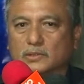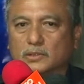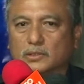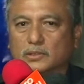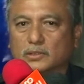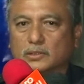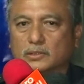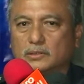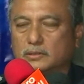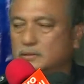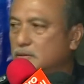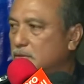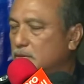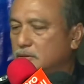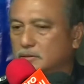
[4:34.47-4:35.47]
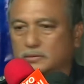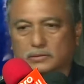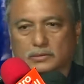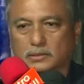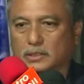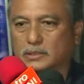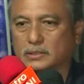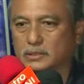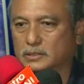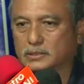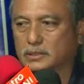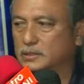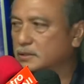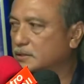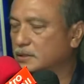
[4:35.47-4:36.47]
khoảng 70 km về phía
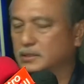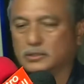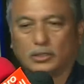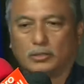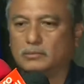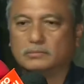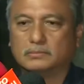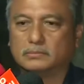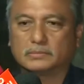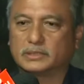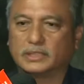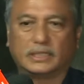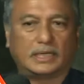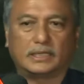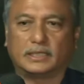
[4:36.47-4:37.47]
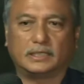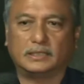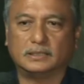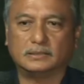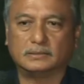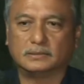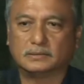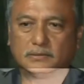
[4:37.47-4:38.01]
nam. Quan chức cảnh sát đại